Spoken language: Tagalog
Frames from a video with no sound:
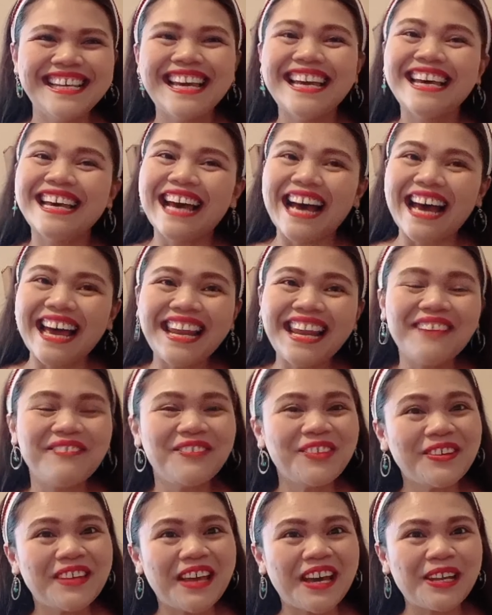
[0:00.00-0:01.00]
Alam
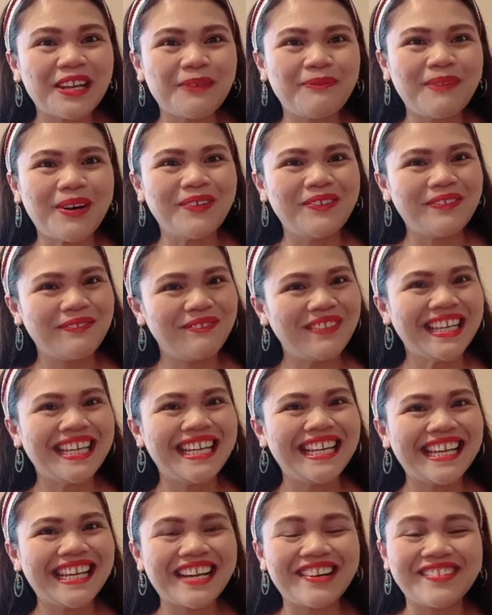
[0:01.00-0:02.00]
nyo na na
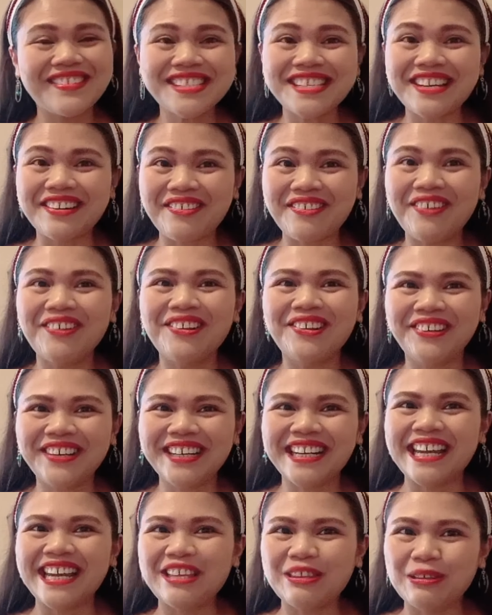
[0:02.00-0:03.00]
mahilig ako sa color
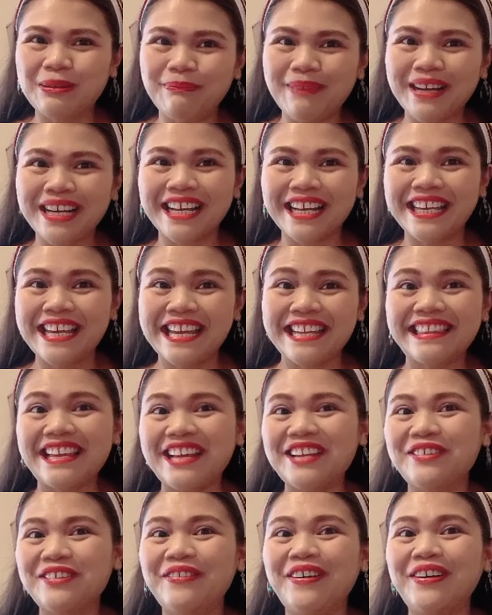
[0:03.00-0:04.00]
na ito pag nakita
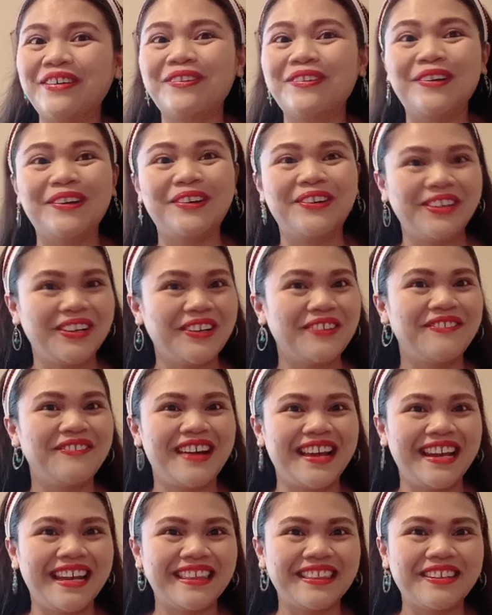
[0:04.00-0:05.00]
nyo ang color ng
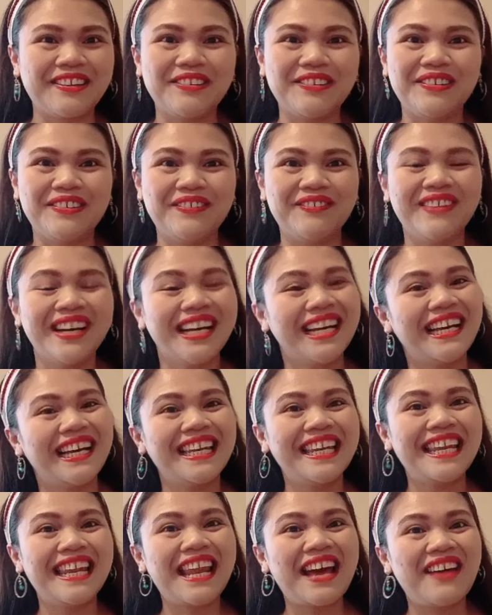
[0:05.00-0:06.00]
wallet ko.
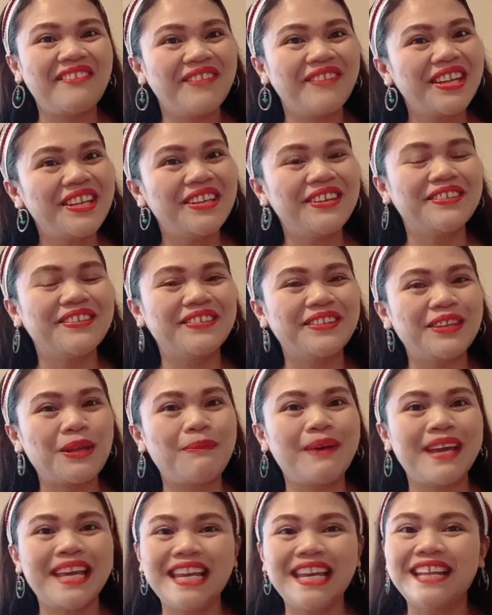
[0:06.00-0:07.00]
Malalaman nyo na
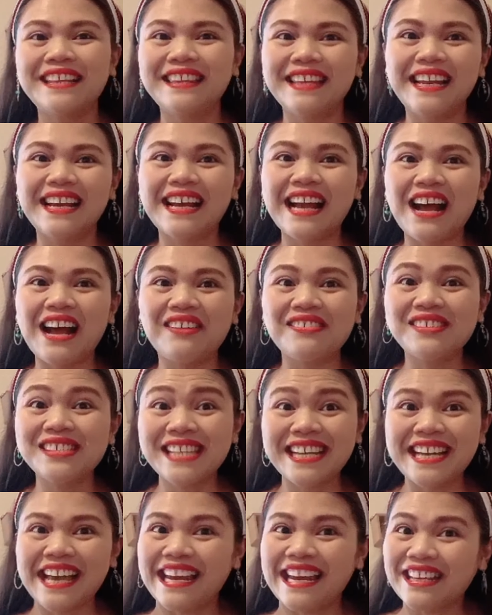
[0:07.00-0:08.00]
mahilig talaga ako
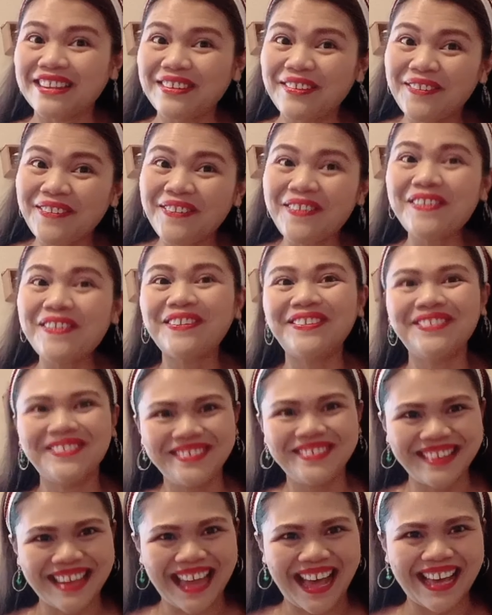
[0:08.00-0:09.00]
sa ganitong
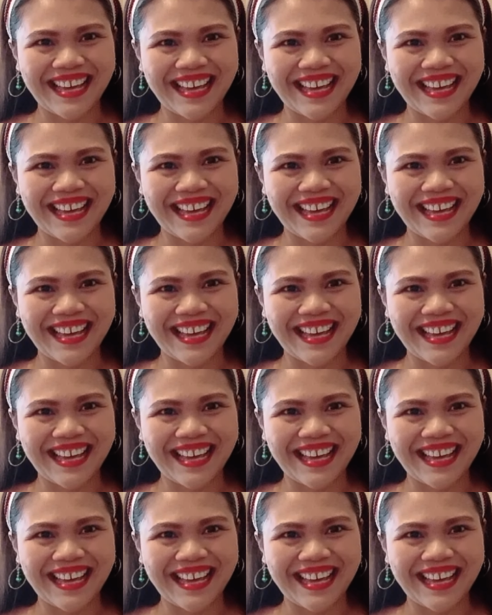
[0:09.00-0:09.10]
kulay.